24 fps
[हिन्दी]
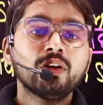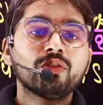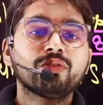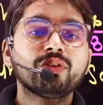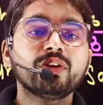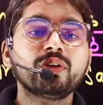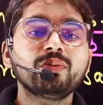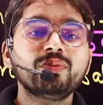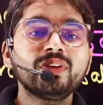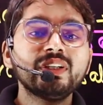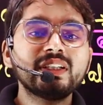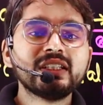
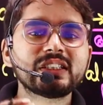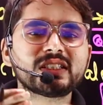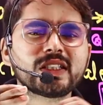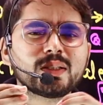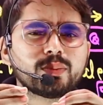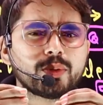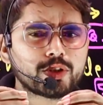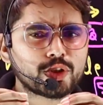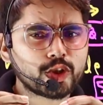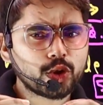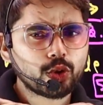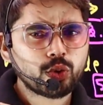फिर भी किसी
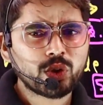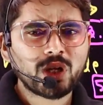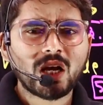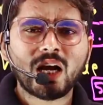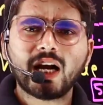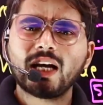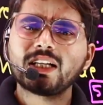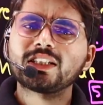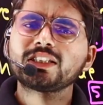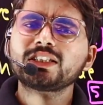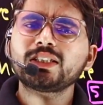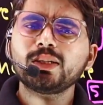बच्चे को ना
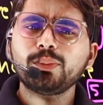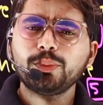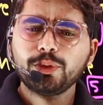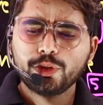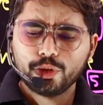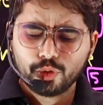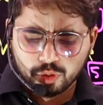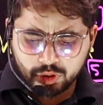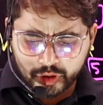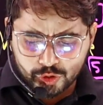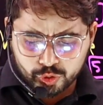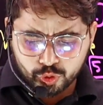आज की
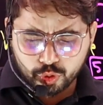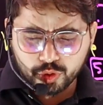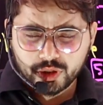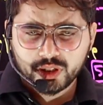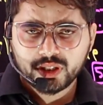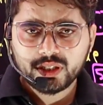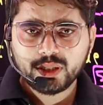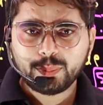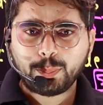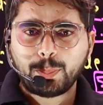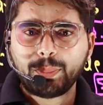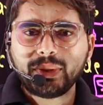वीडियो का जो
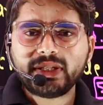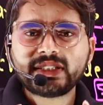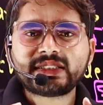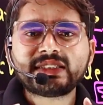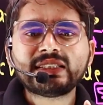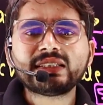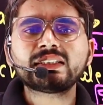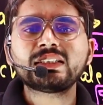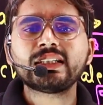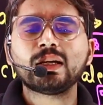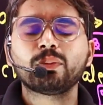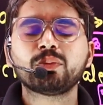एक
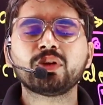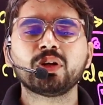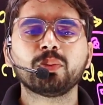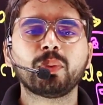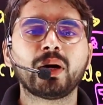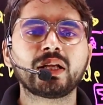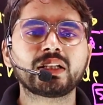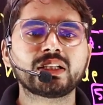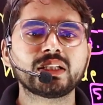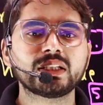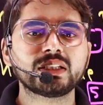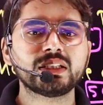बेसिक से हमने
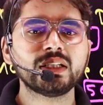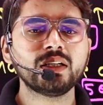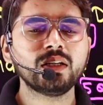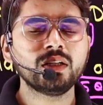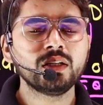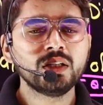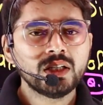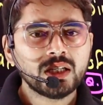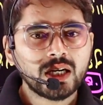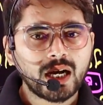बातें किया